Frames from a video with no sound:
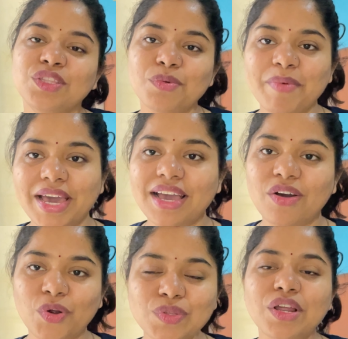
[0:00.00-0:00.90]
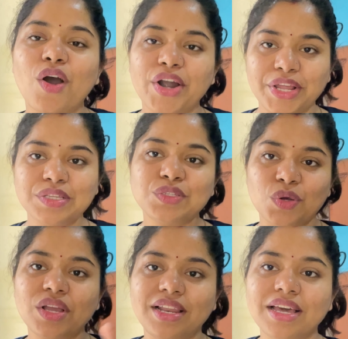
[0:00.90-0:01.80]
तो मैं उन ऑडियंस
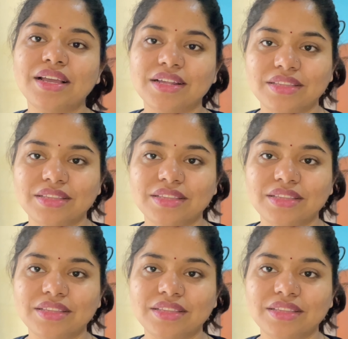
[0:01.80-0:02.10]
को क्लियर कर